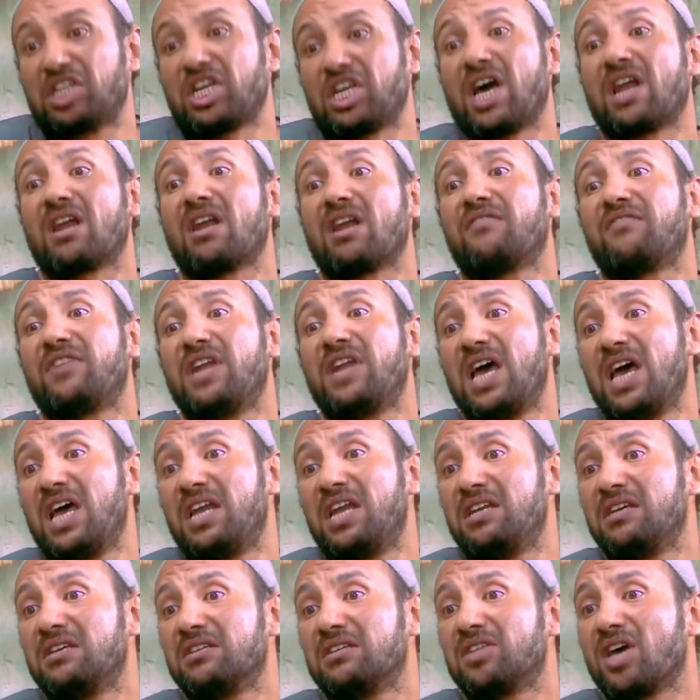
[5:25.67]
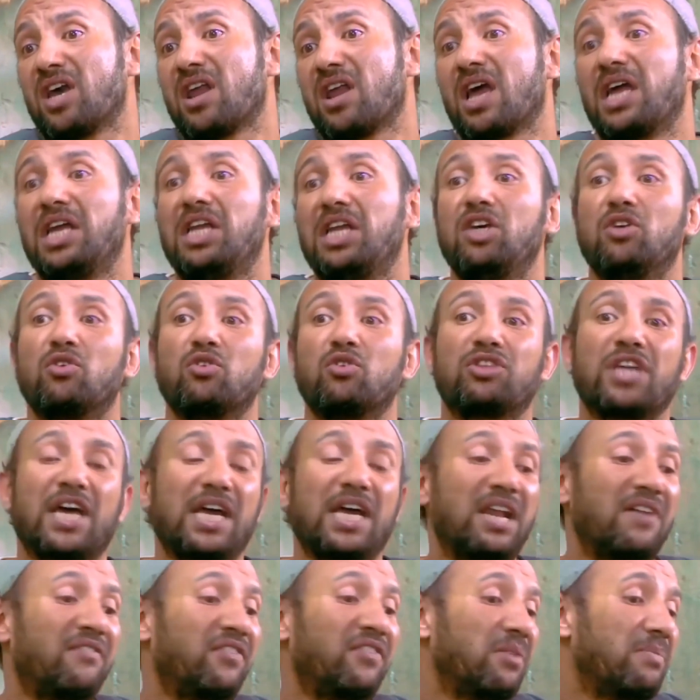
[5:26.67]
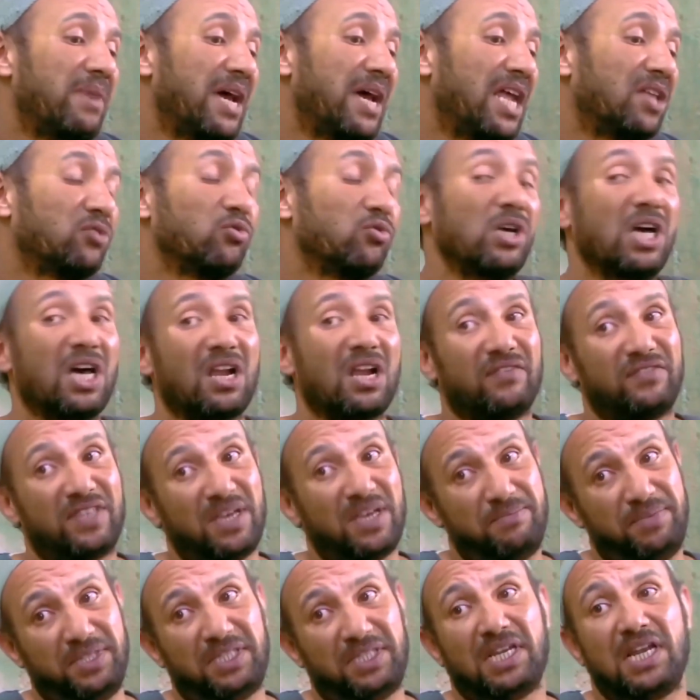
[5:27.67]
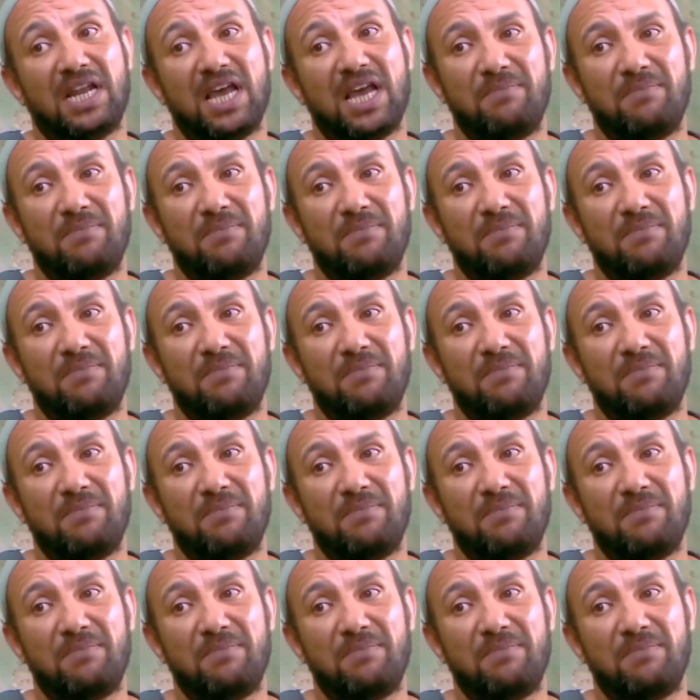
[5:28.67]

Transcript: وانا اتعرفنا ده راجل ايده طايله في البلد ويعرف دبه